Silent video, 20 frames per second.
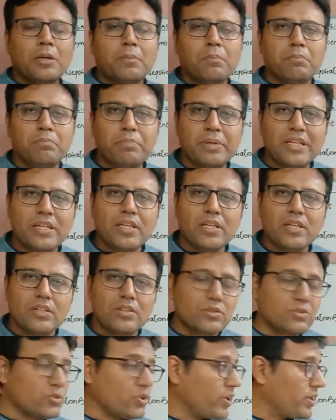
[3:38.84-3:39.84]
बी
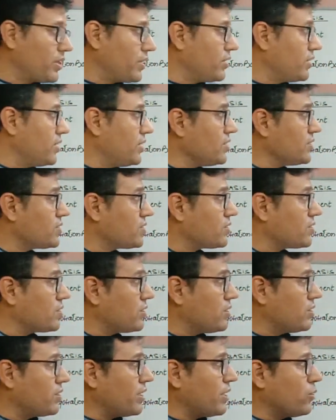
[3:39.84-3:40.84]
सॉरी दिस
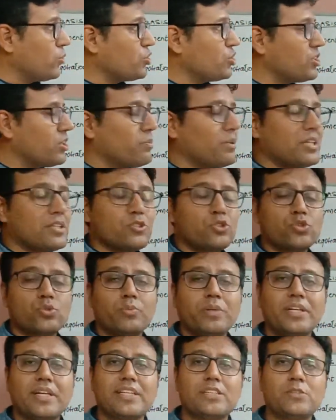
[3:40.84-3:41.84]
नेगोशियबल
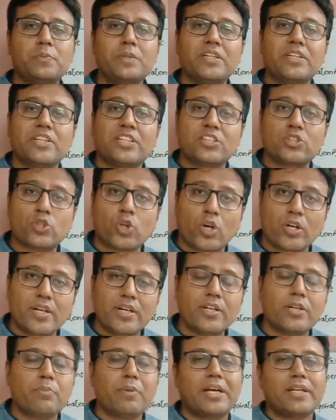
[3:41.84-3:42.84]
इंस्ट्रूमेंट हैज बीन
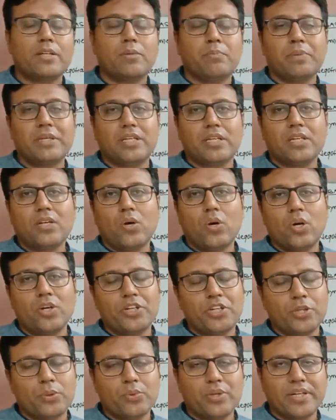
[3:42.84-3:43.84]
डिसऑनर्ड बाय द बी
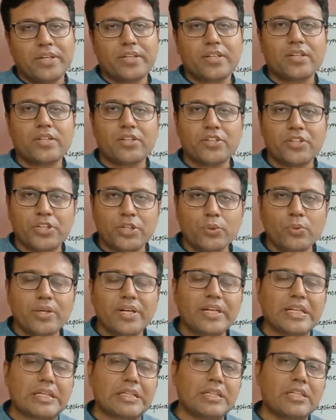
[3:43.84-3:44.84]
ऑन ड्यू डेट ड्यू
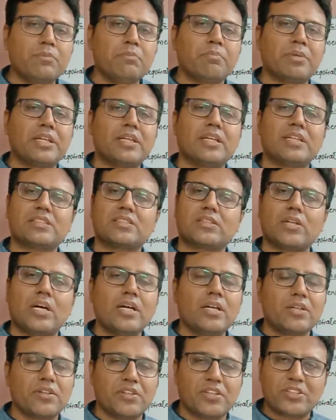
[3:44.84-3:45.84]
डेट के दिन बी ने इसका
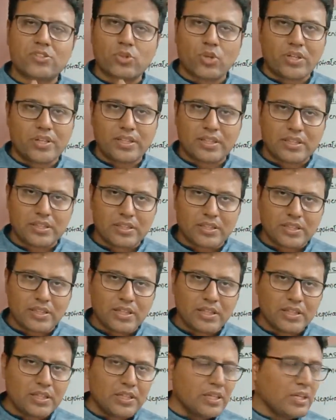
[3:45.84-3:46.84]
डिसऑनर कर
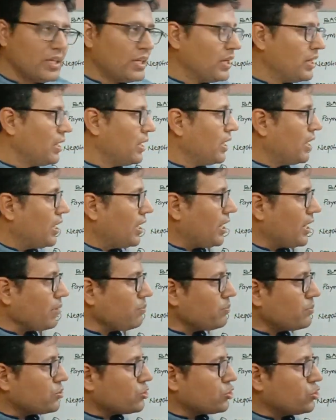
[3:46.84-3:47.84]
दिया
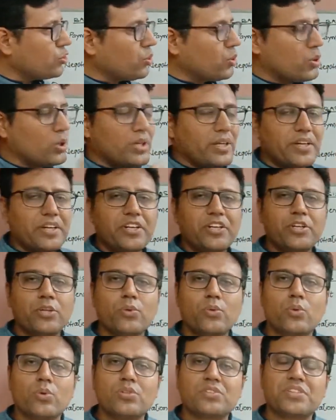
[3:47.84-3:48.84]
अब जो होल्डर इन
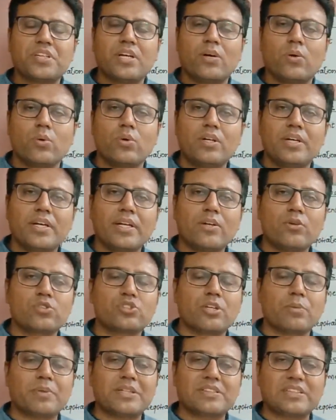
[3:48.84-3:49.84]
ड्यू कोर्स या होल्डर है
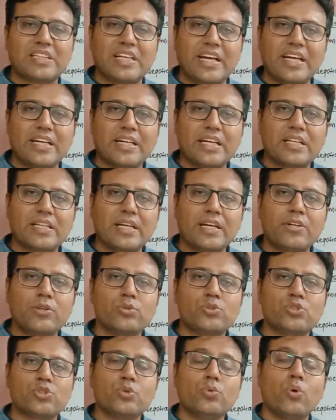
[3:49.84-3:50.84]
उसके पास राइट right आता है
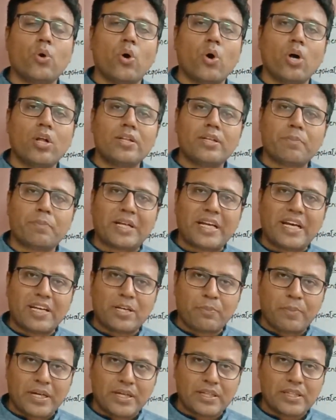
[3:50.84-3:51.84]
टू सी ऑल द
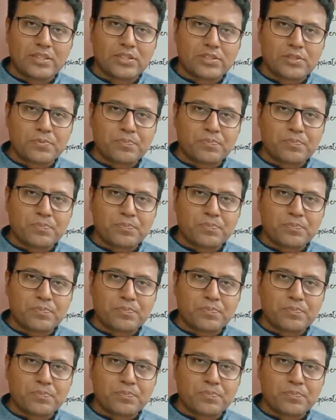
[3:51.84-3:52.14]
प्रायर पार्टीज